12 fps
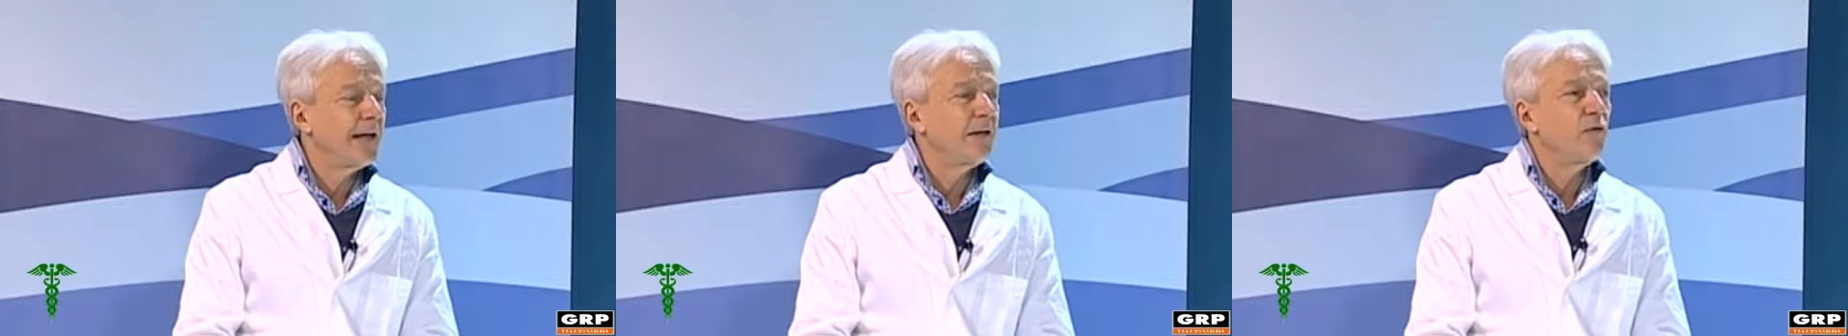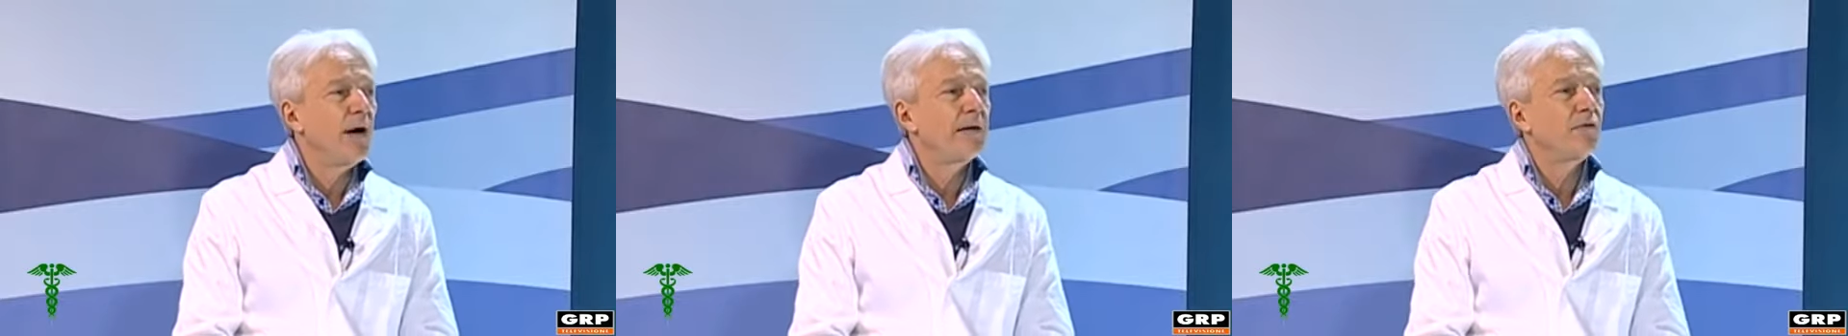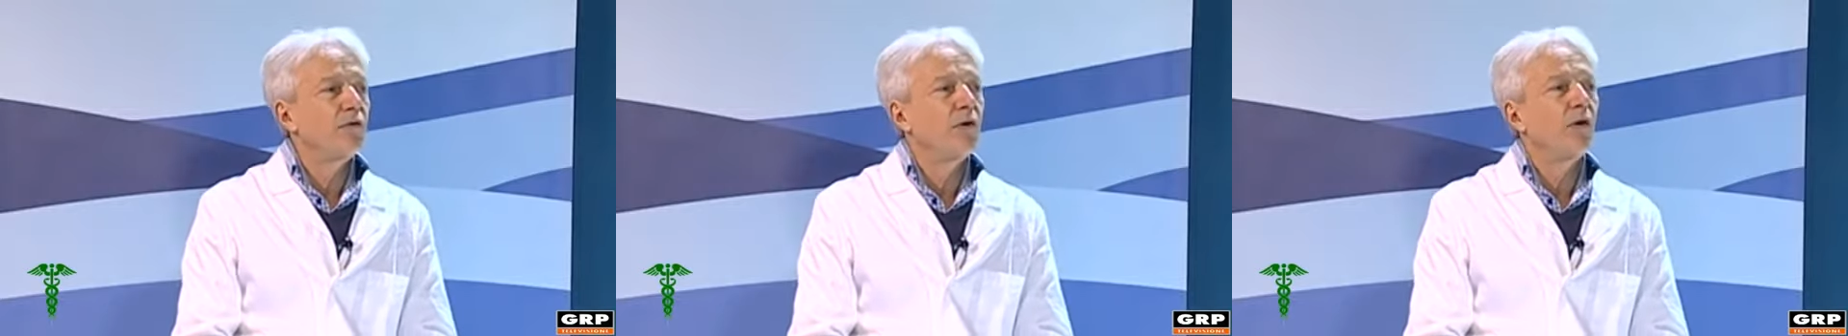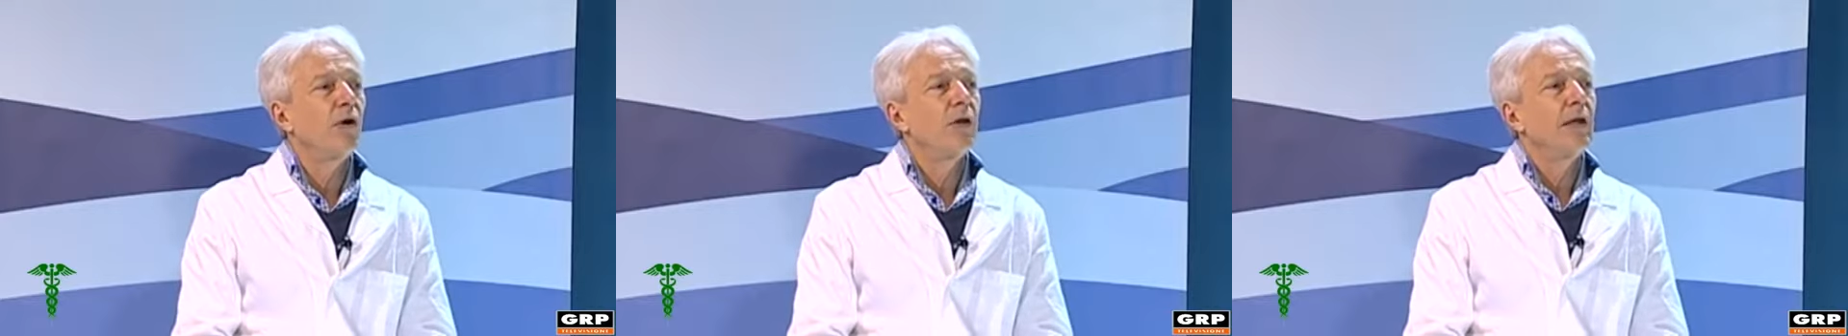in
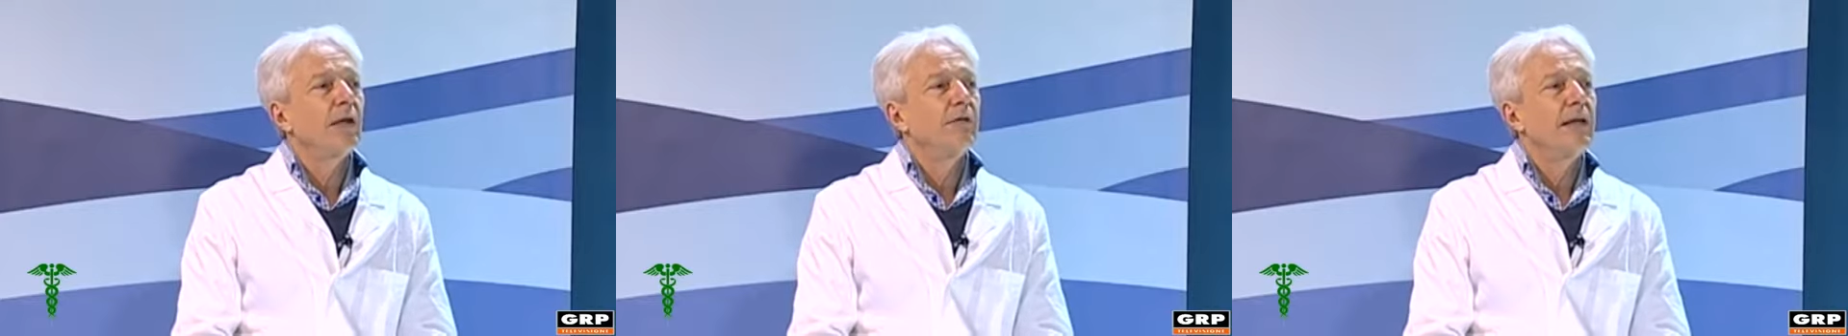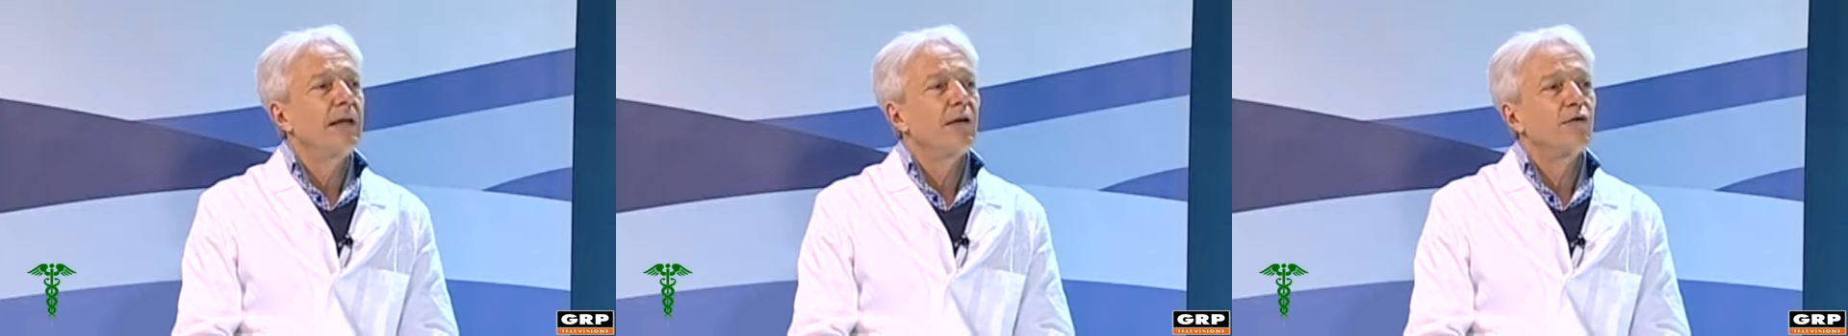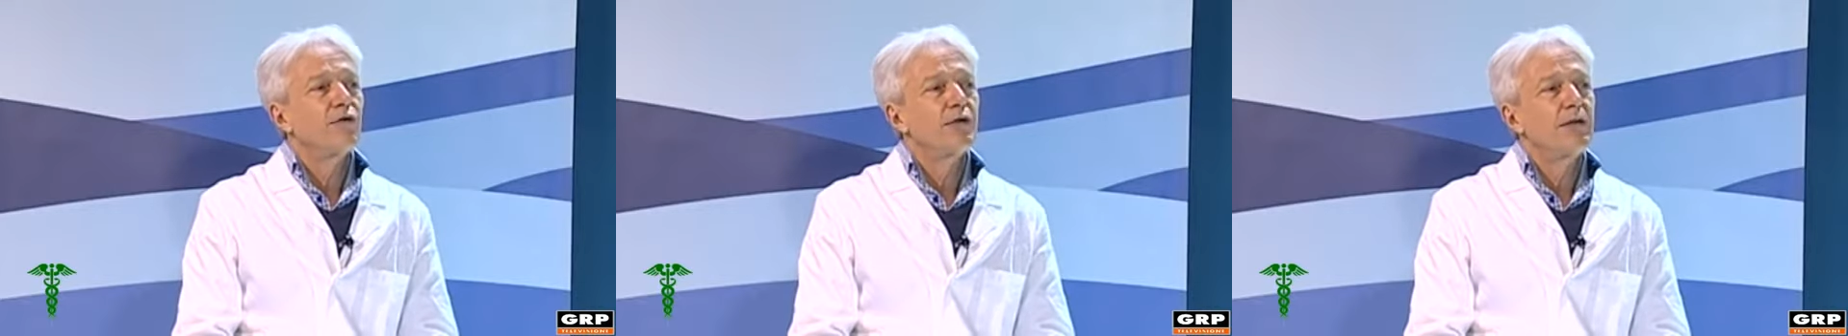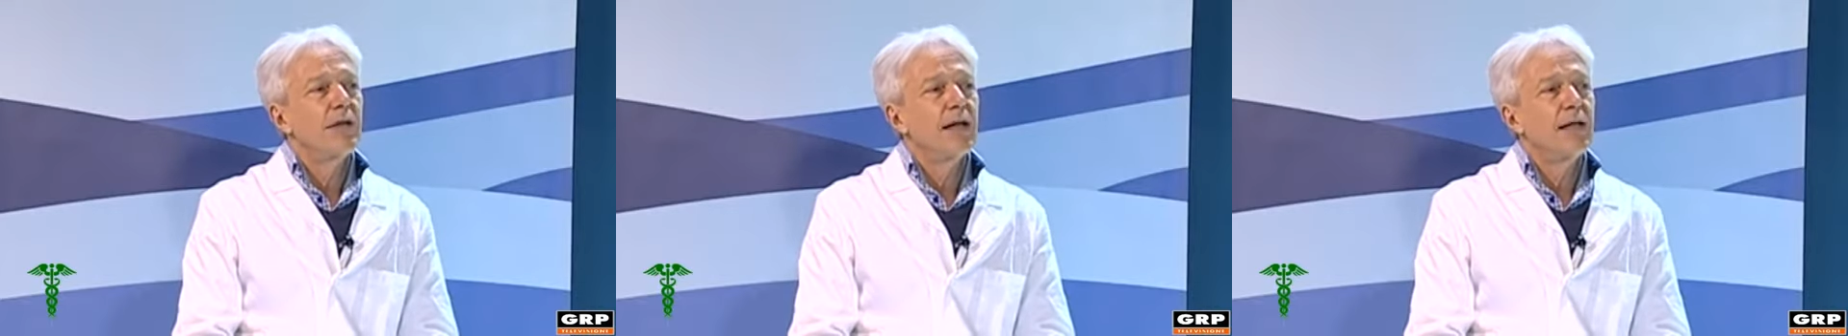quanto viene
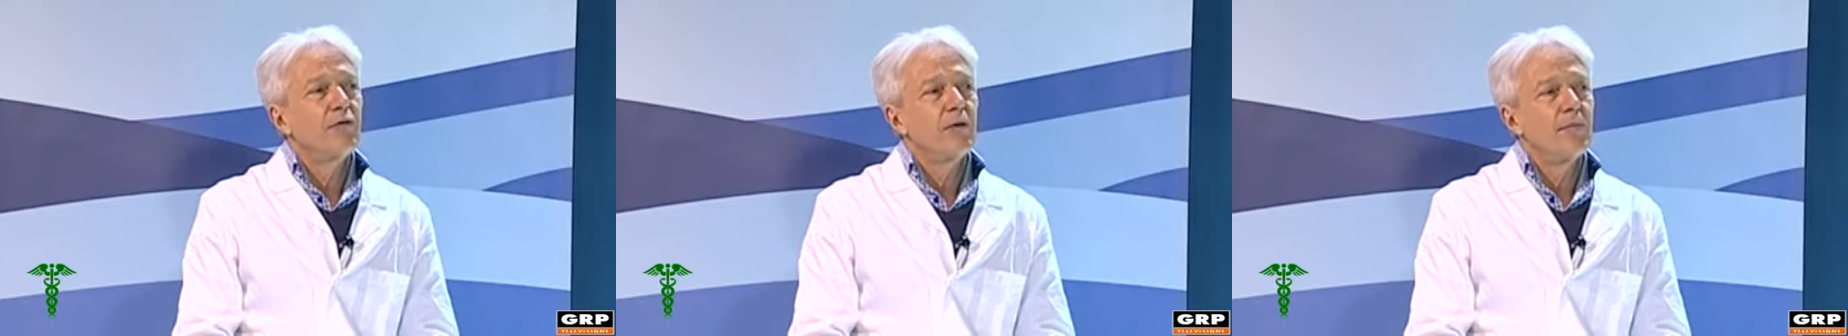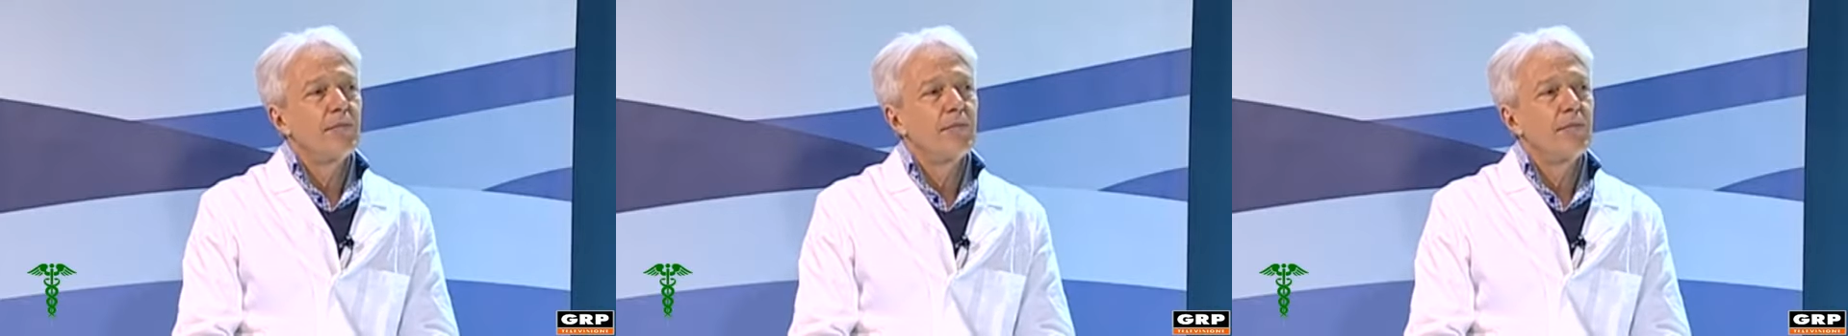considerata una